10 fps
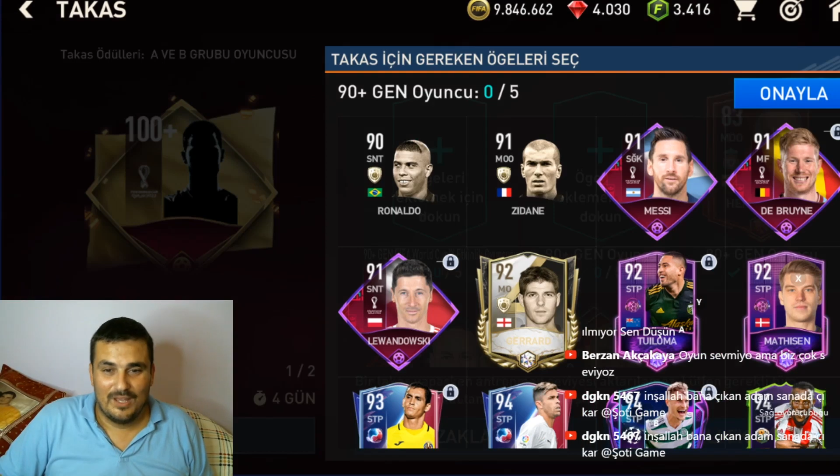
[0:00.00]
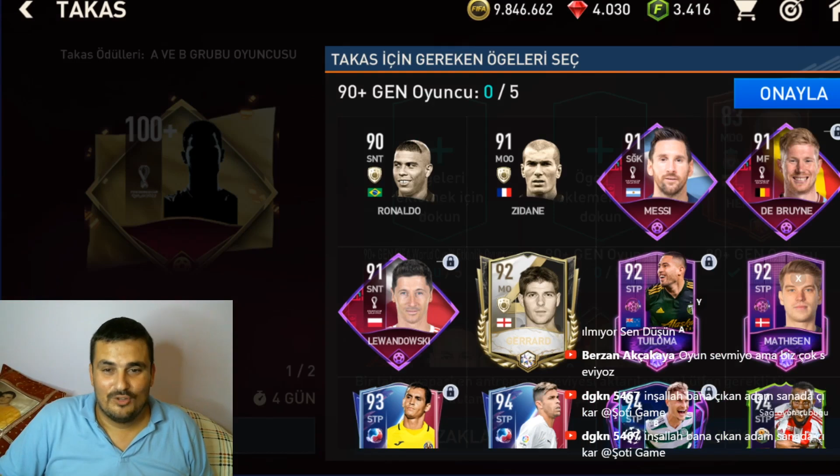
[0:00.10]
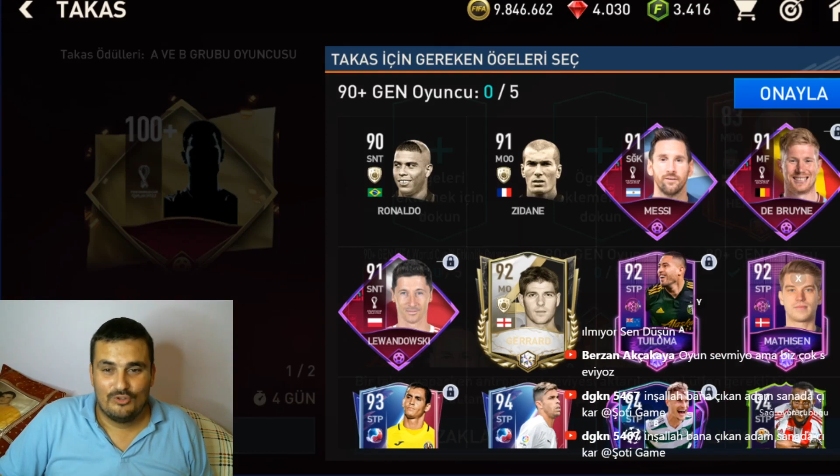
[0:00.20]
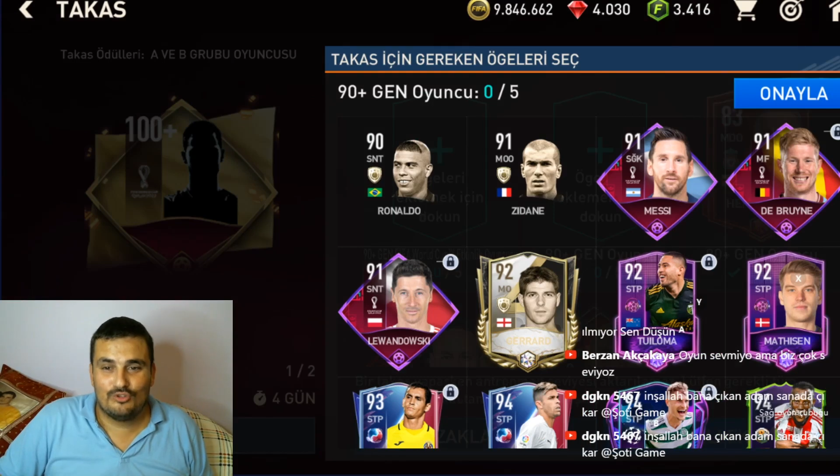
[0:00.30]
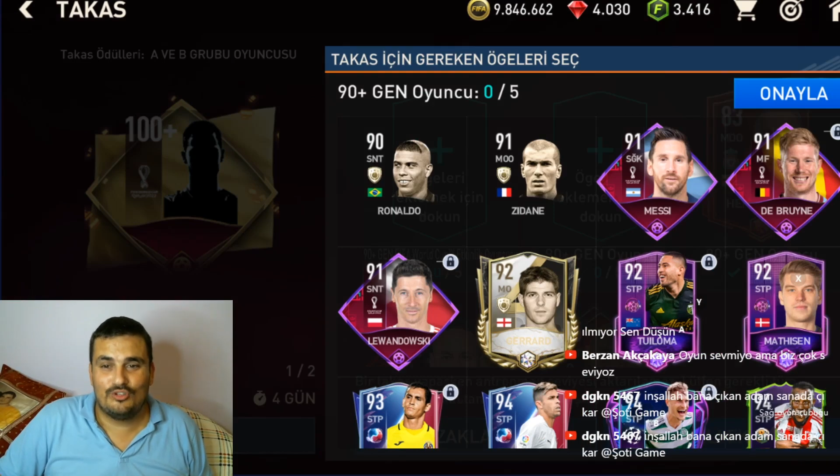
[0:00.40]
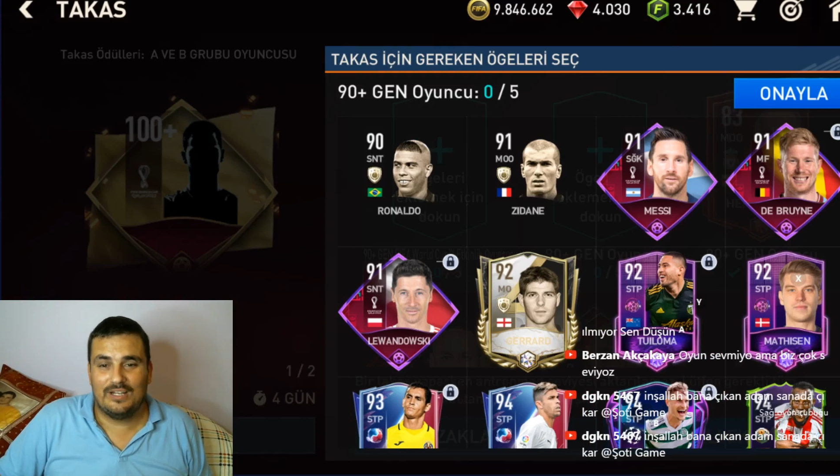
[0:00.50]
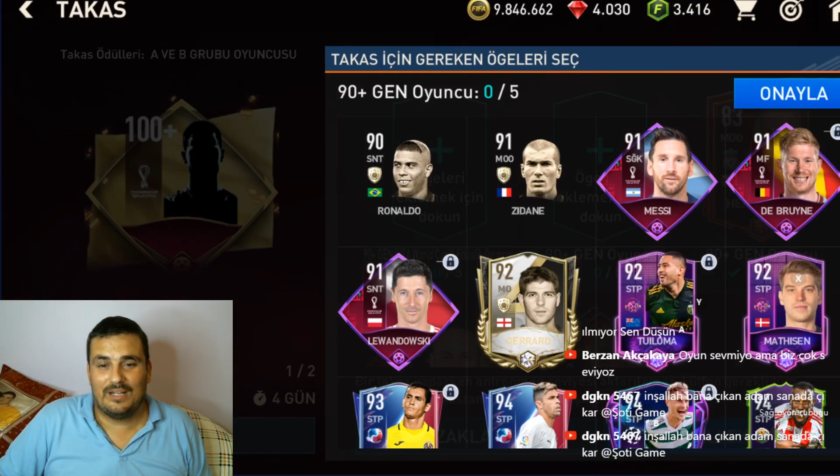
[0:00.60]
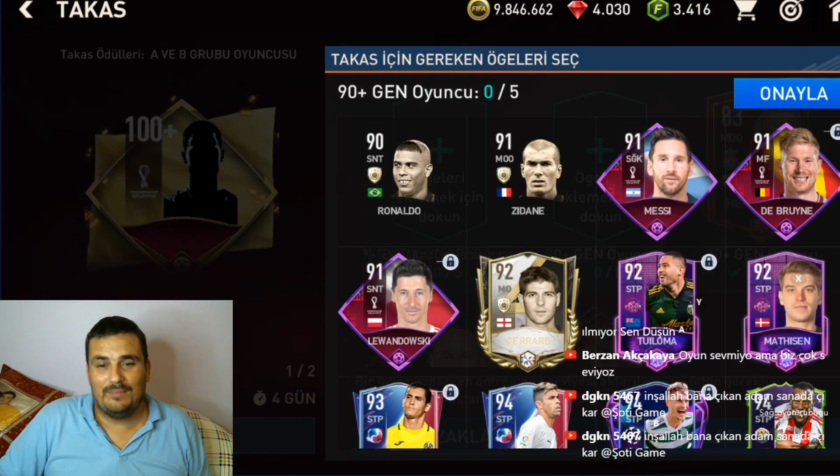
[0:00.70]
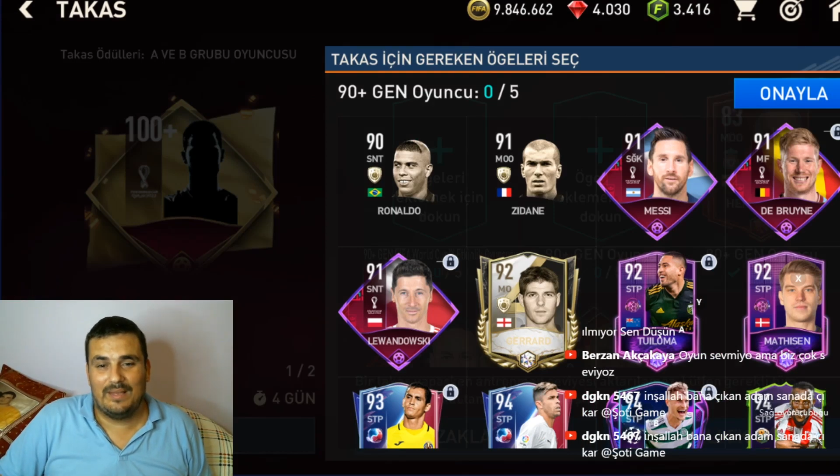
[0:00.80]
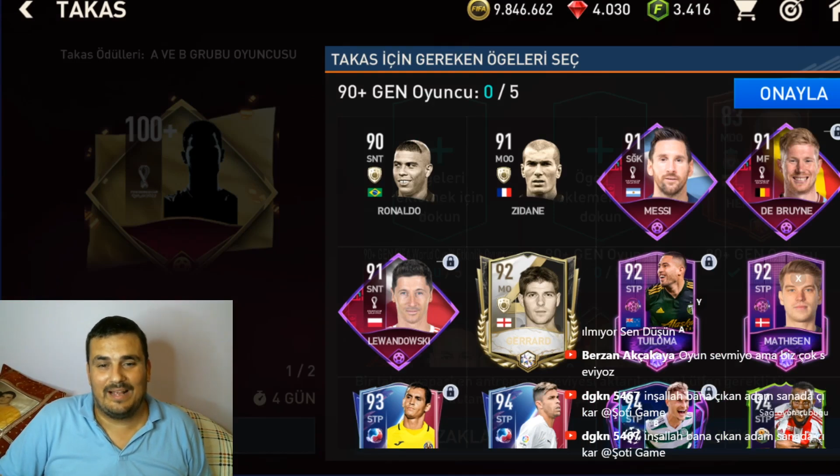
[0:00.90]
Düzgün
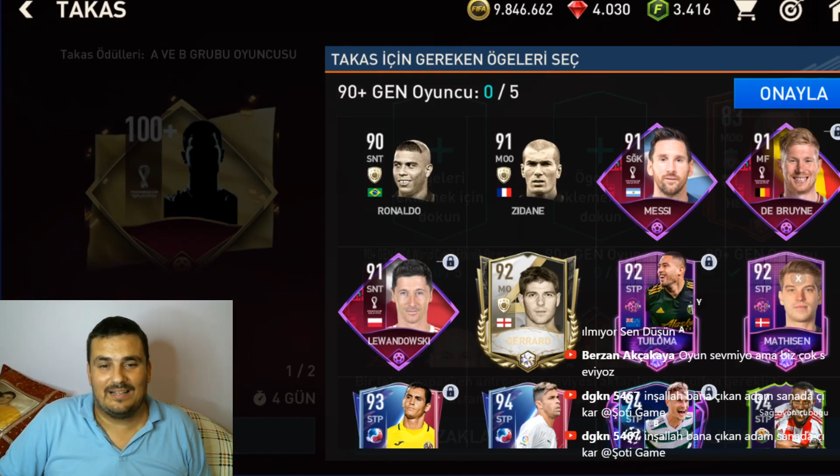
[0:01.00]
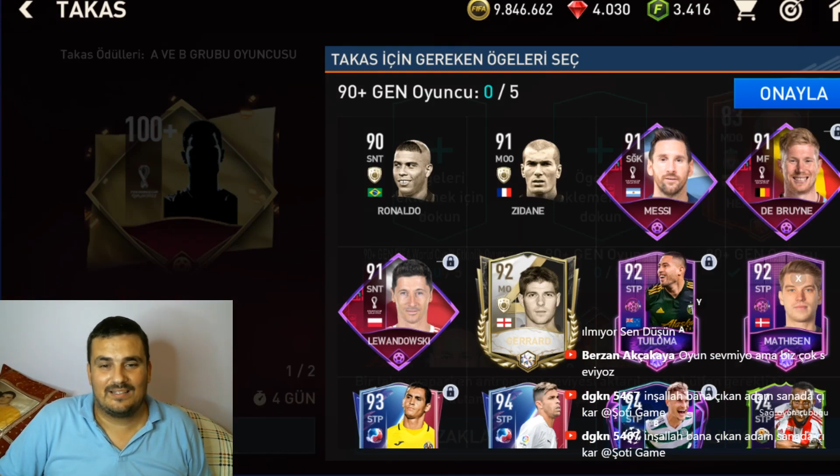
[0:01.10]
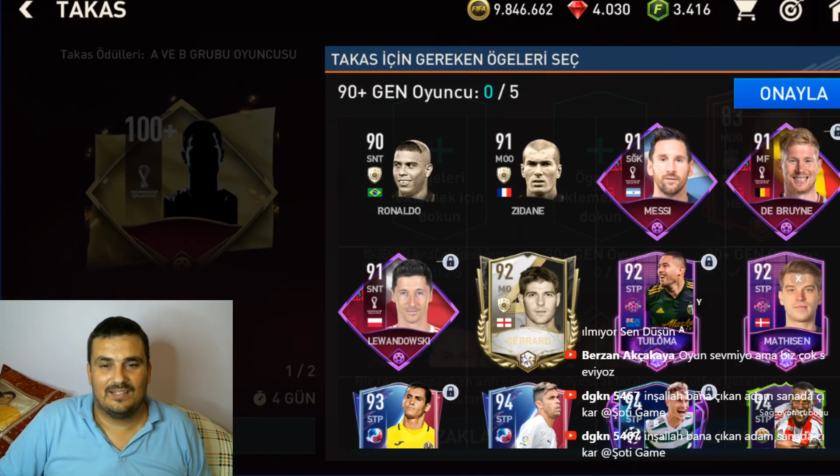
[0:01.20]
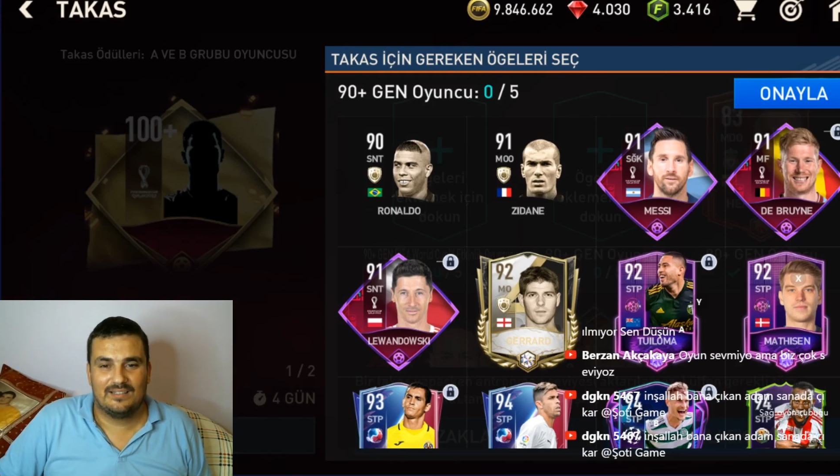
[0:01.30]
adamlar gelsin.